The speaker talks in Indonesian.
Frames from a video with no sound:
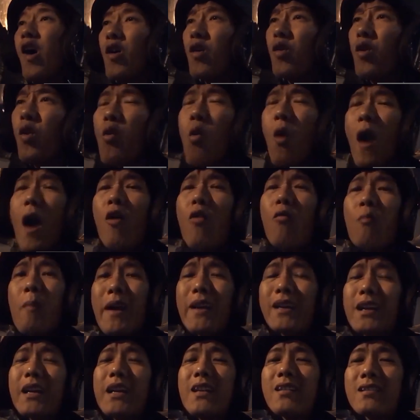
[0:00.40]
Gua
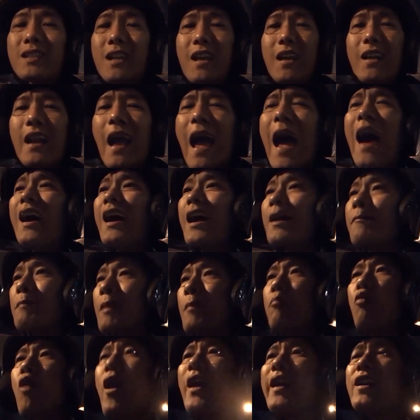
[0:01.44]
umat Kristen akan
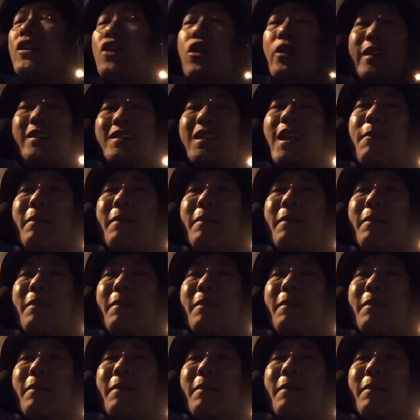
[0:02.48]
membuat Indonesia